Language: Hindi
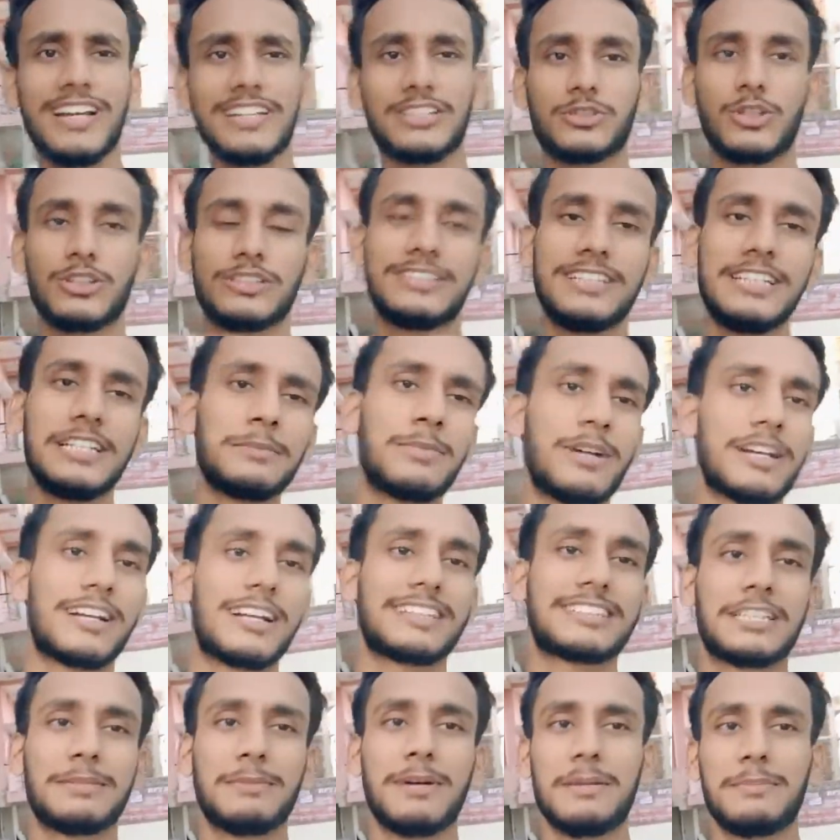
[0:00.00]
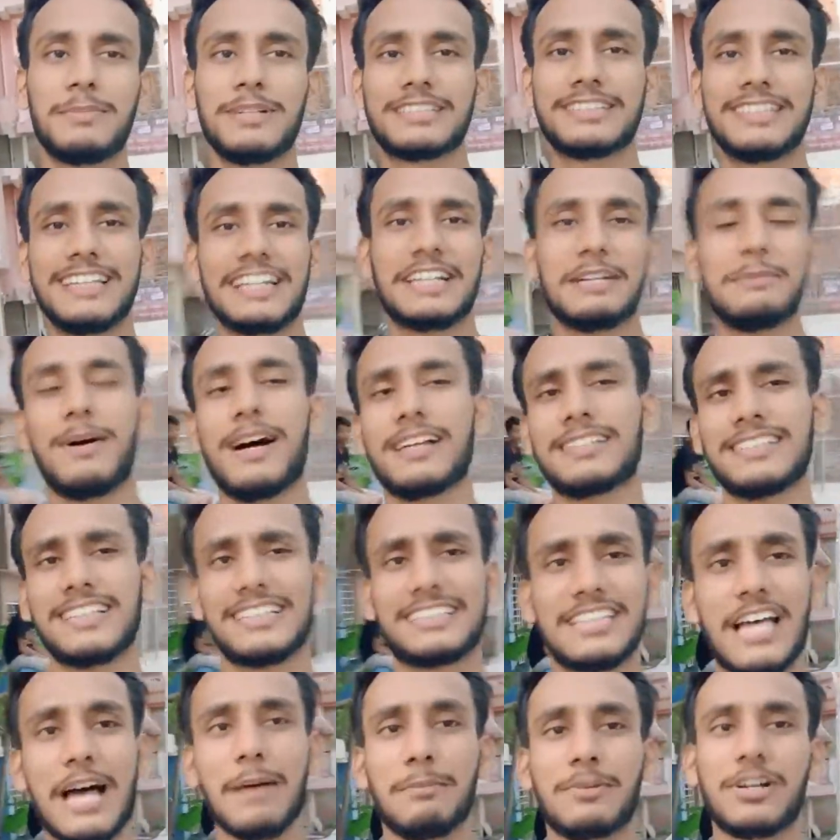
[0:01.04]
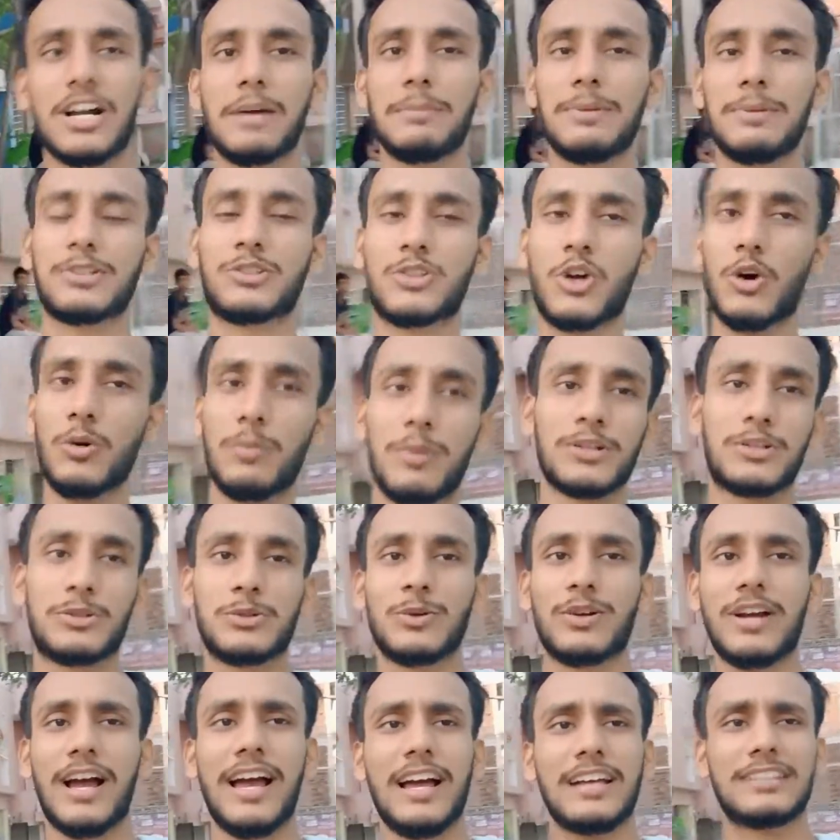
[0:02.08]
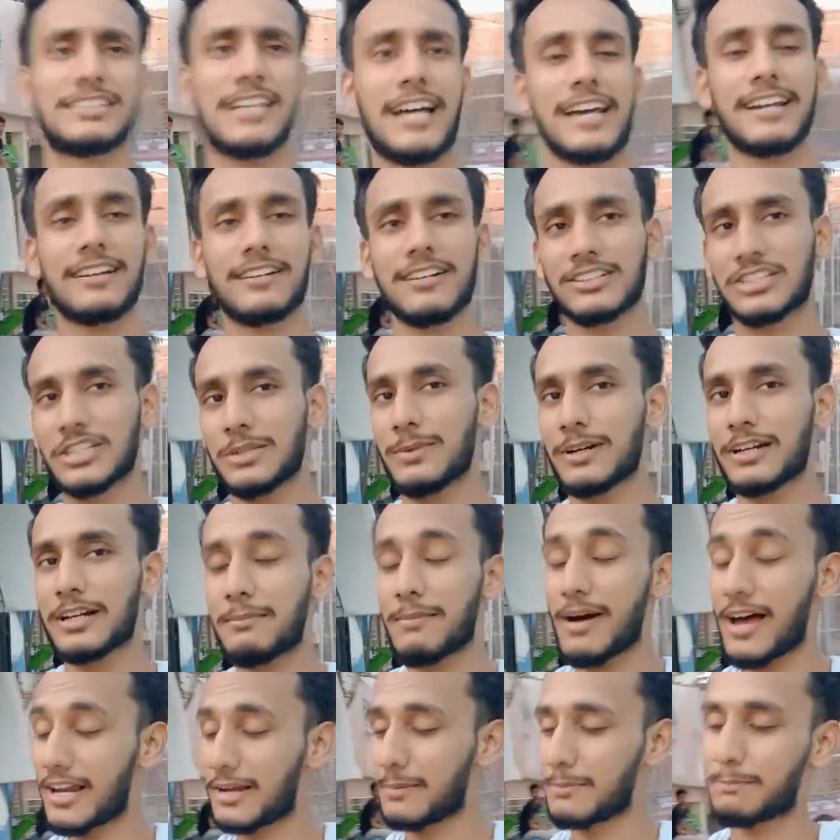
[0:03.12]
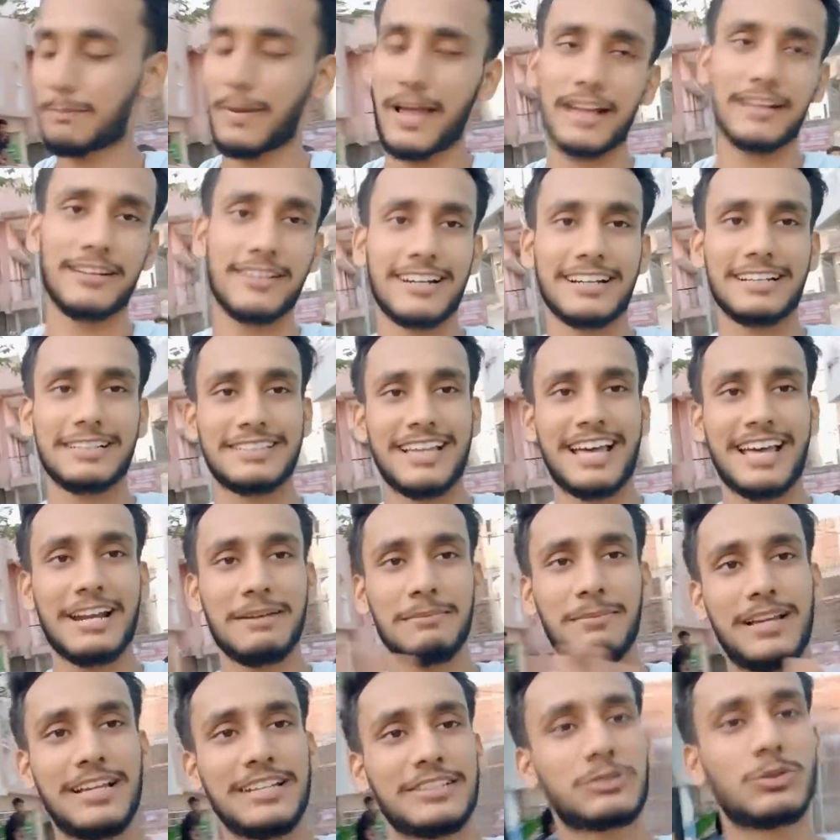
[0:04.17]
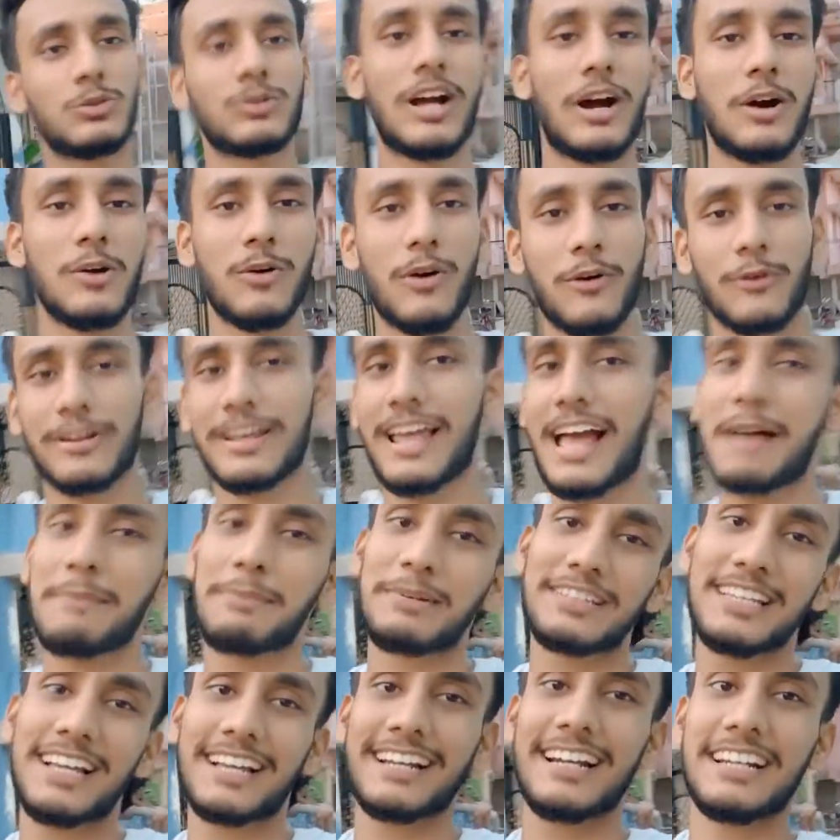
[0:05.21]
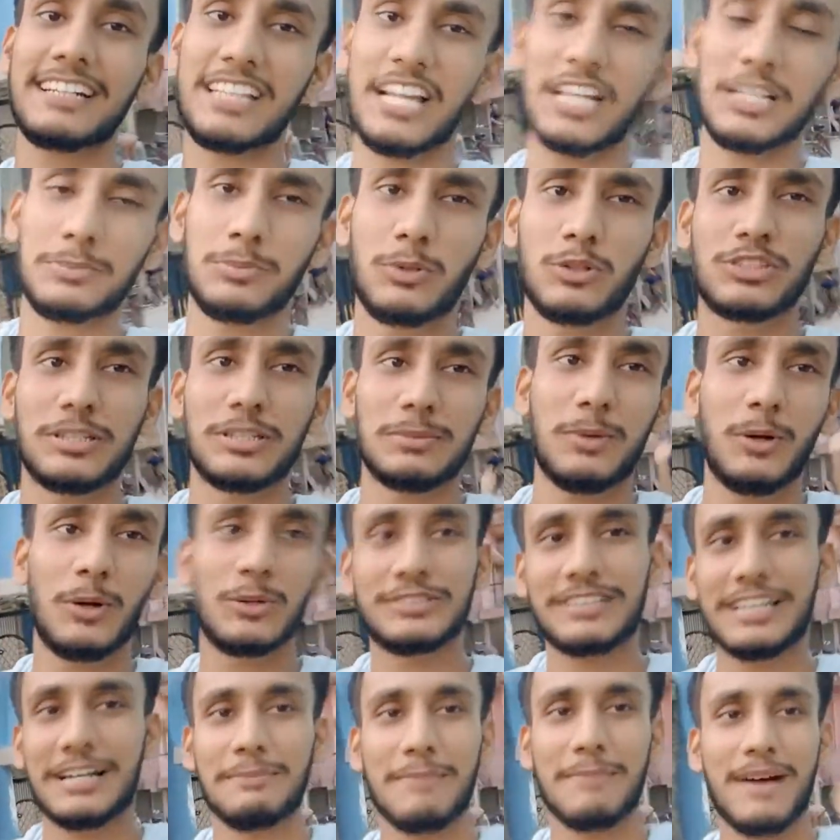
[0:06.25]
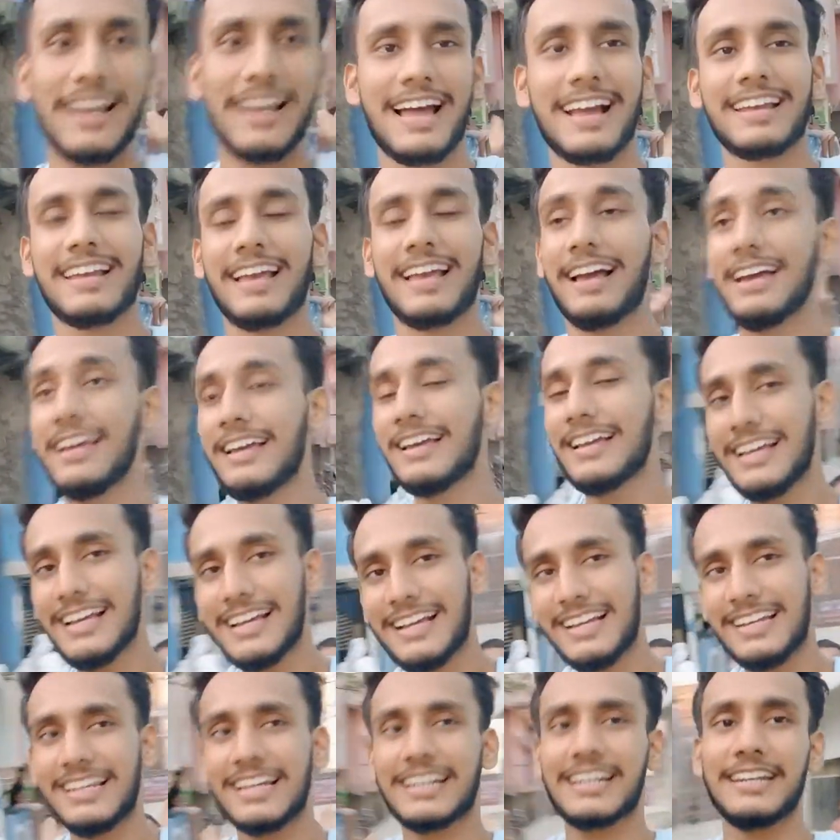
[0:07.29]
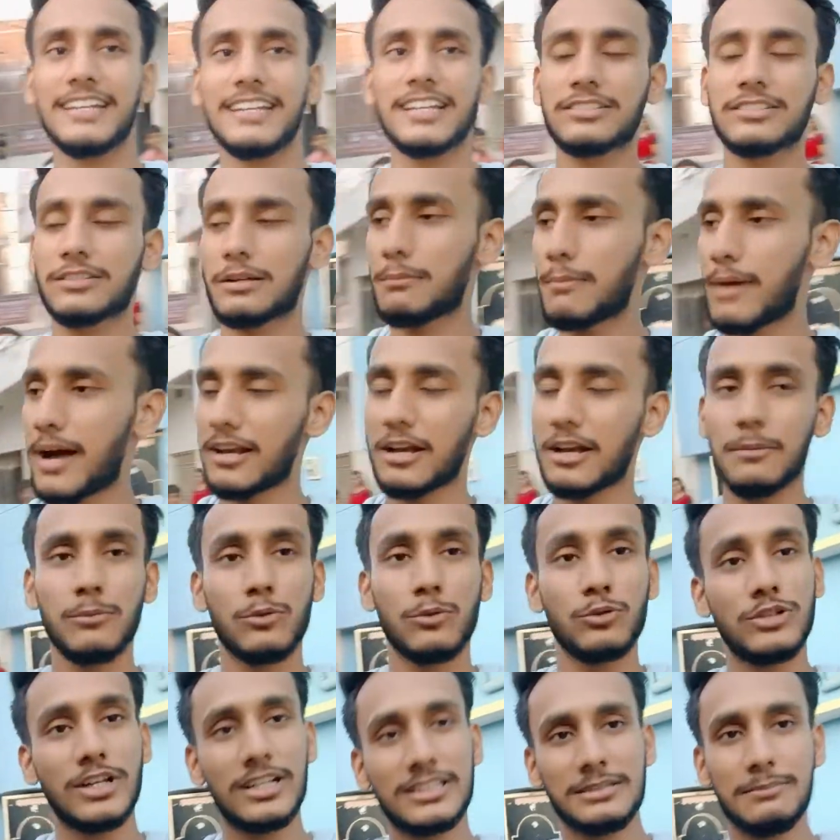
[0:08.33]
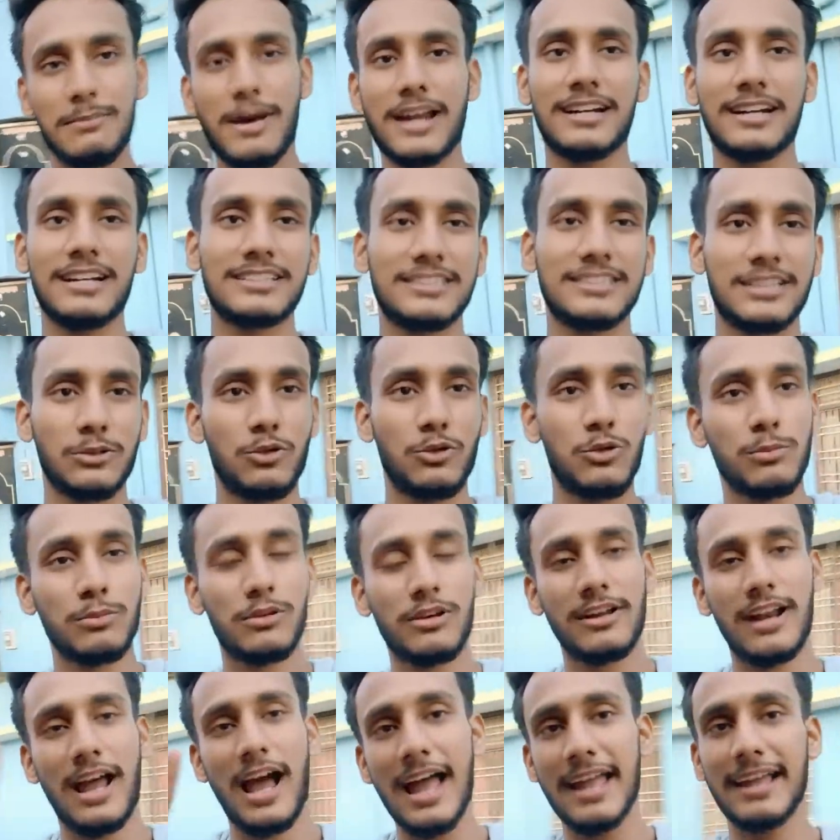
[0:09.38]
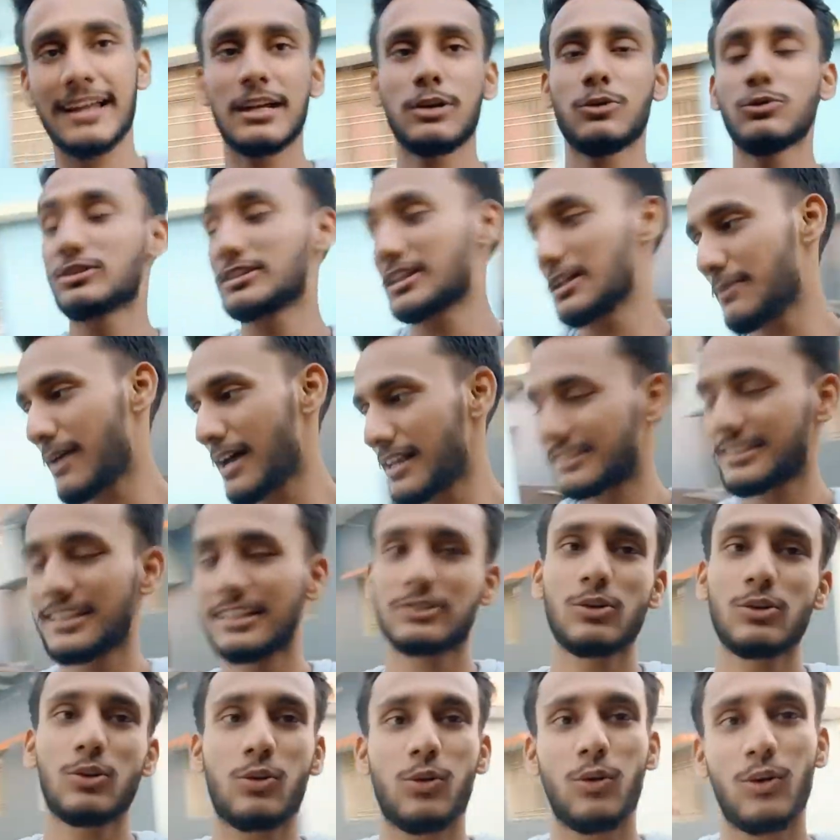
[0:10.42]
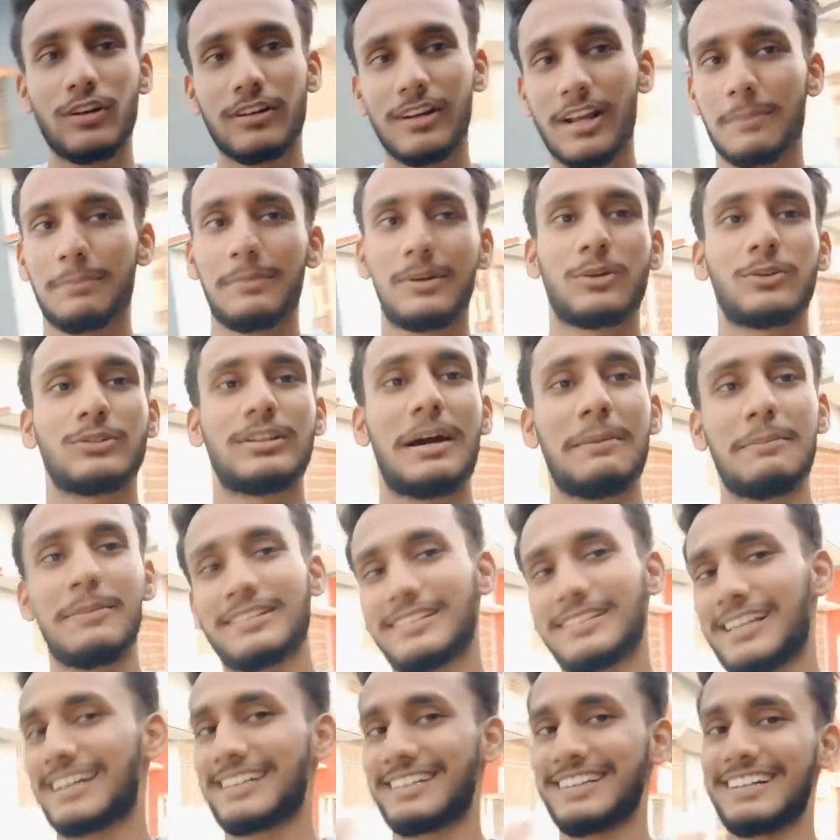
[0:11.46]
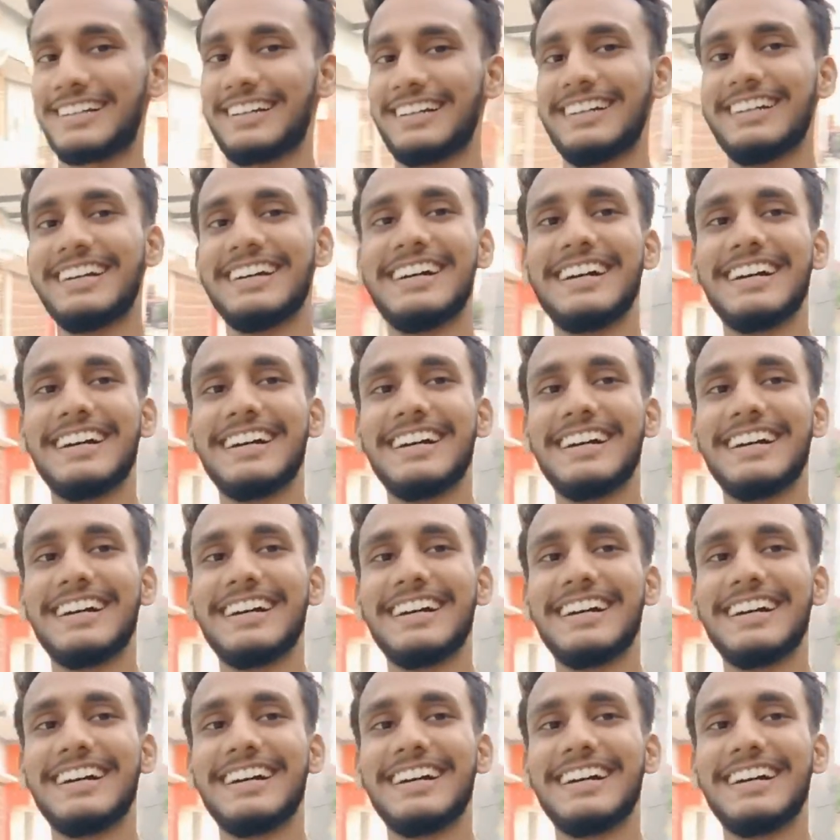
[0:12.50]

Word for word: तो दिन भर का समय बीतने के बाद से शाम का अभी छः बज चुका है सारे कस्टमर का माल हम पैक करके सारा भेज चुका हूँ और यहाँ पे देख रहे हैं ट्रांसपोर्ट से बहुत सारा माल आ गया है लेकिन ये सब माल हम उधर से मार्केट से घूम कर आएंगे उसके बाद से इसको खोल कर अपने गोदाम में साजेंगे